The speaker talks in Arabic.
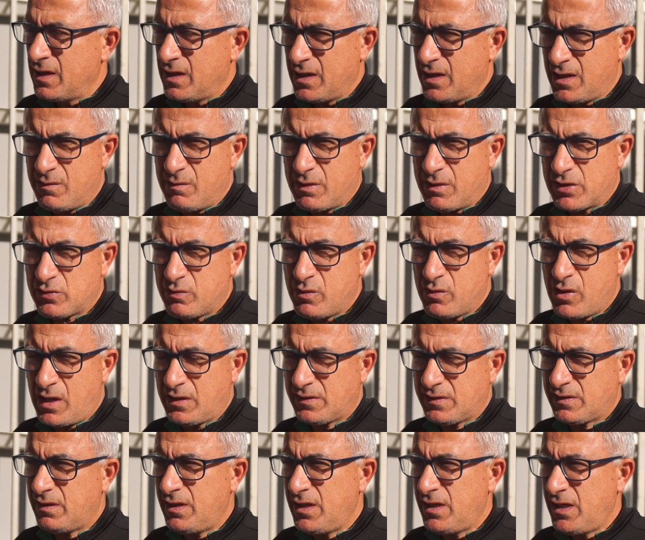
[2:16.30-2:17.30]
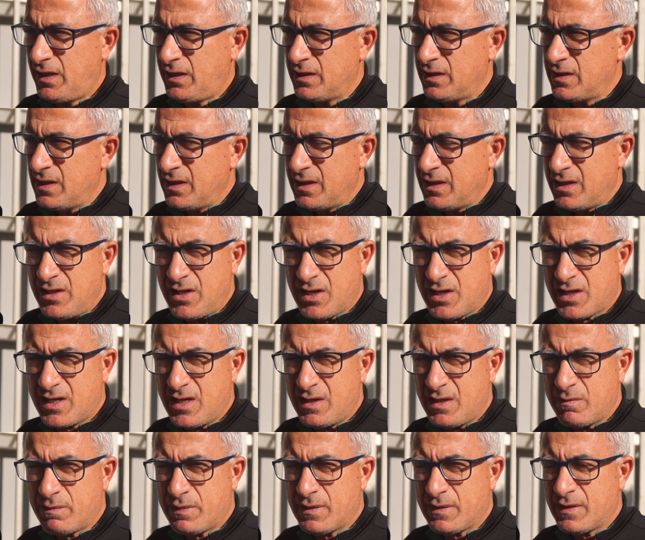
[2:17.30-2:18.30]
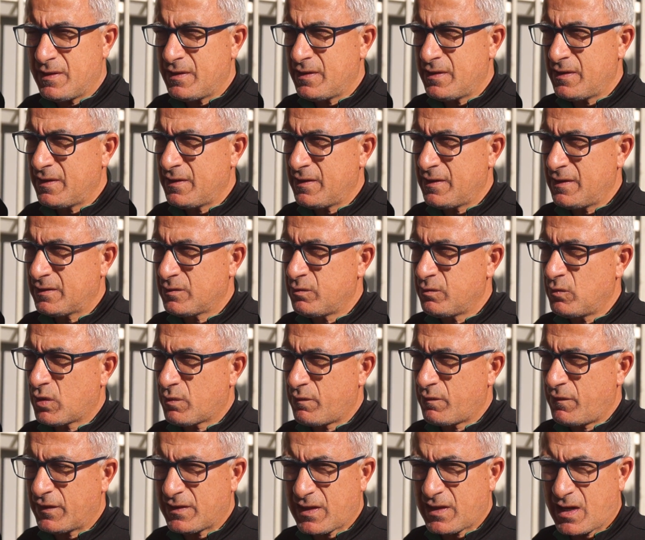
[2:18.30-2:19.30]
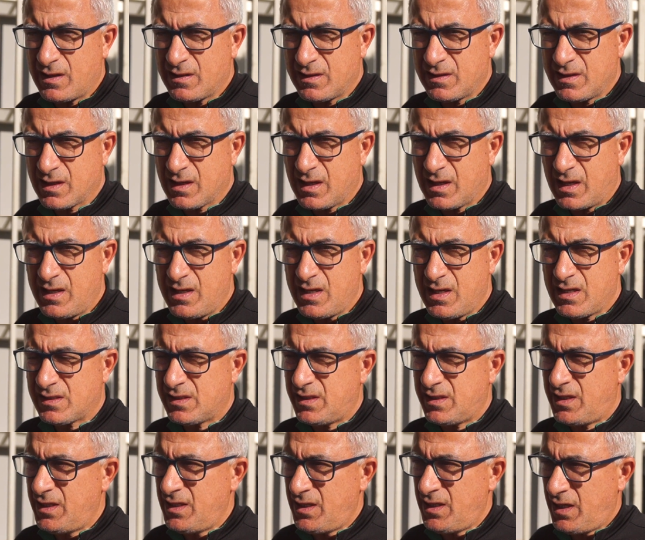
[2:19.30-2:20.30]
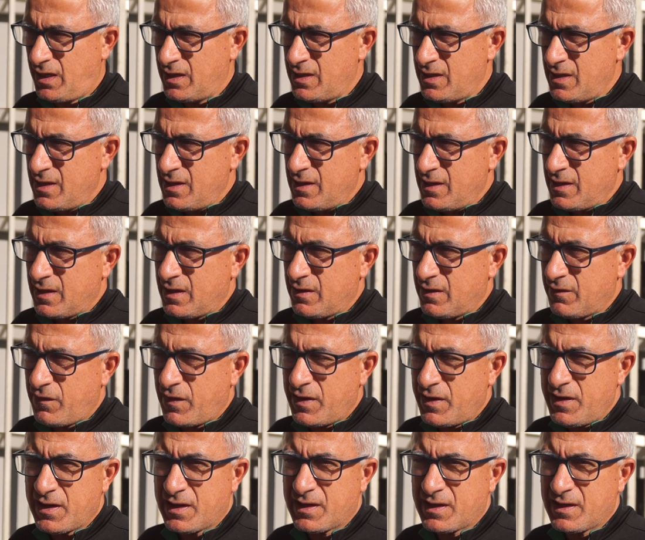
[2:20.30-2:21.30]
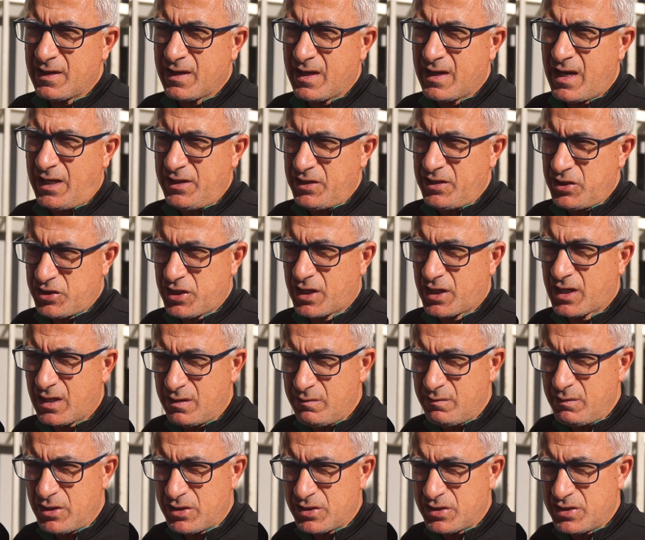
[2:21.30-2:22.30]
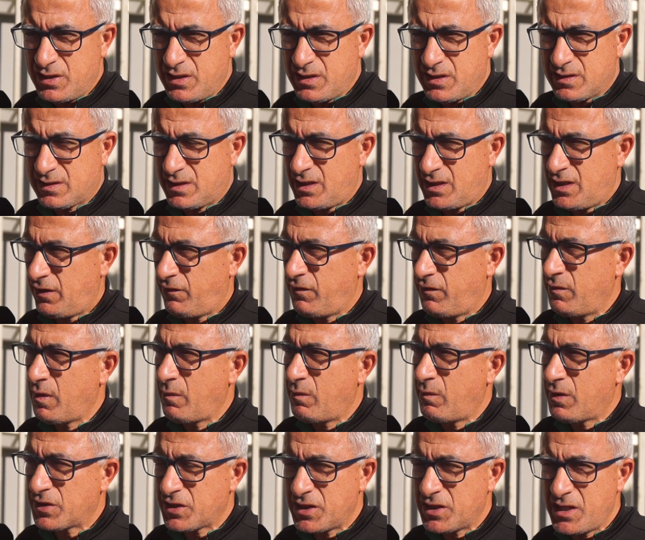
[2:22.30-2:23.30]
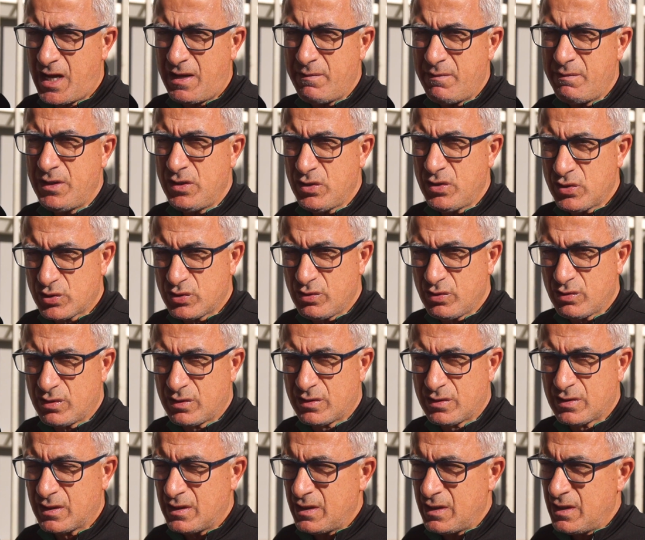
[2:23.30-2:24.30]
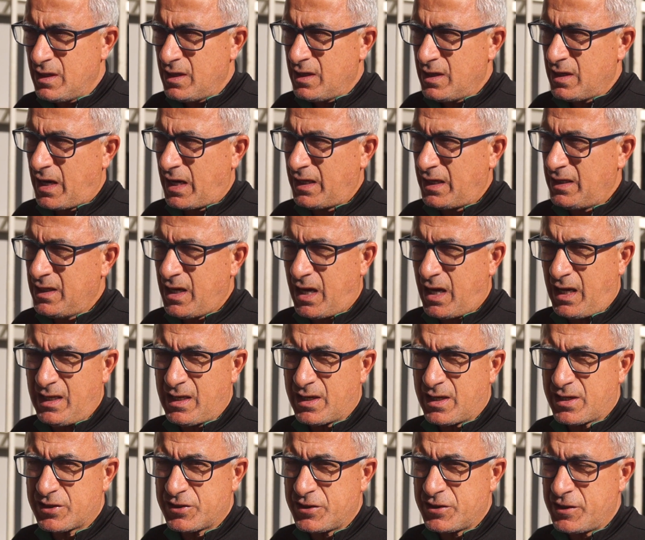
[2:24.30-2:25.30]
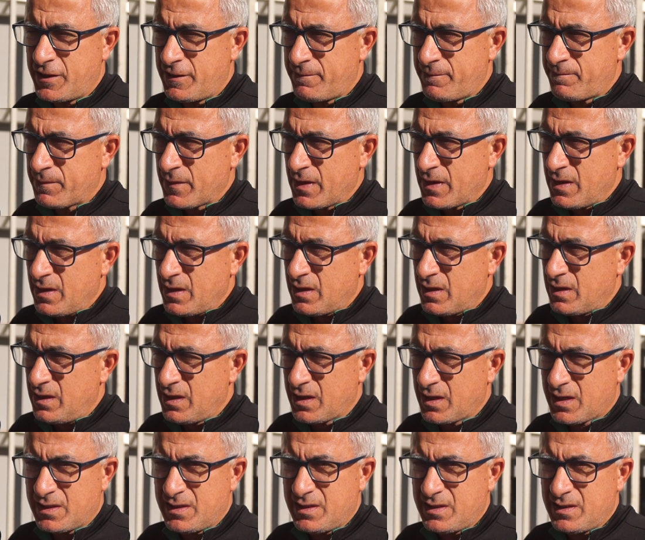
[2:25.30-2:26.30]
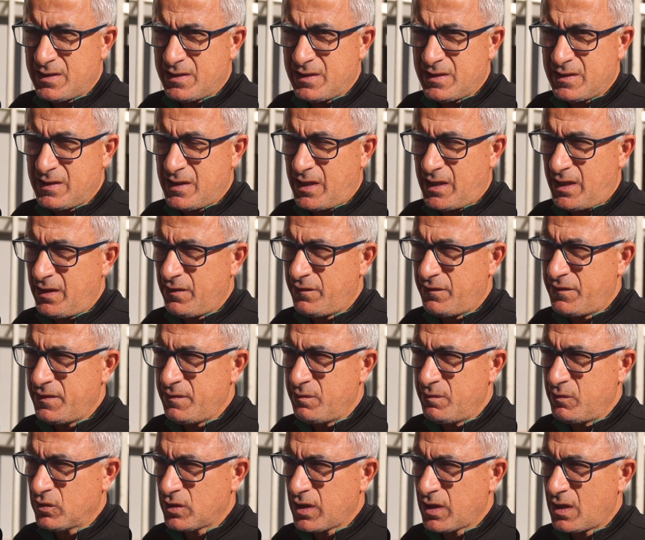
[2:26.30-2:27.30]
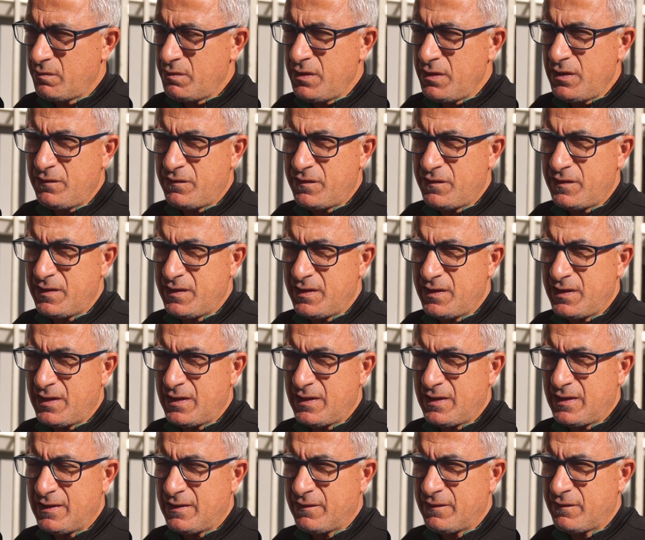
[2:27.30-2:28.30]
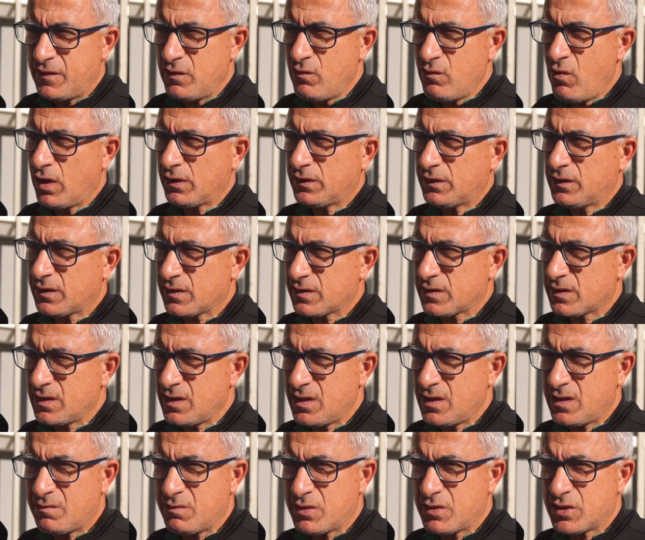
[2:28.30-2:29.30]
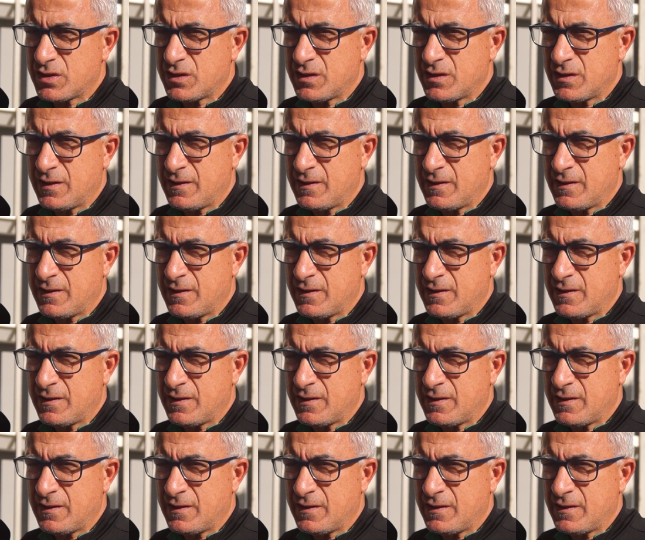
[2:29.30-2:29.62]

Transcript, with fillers: المجموعه صحيح ليكيب آه، تمر بفتره انتقاليه الايطاليه صحيح فريق قاعد يتشكل من جديد صحيح فما برشا لاعبين جدد على على الرجاء لكن احنا في مطالبين في في وقت قصير باش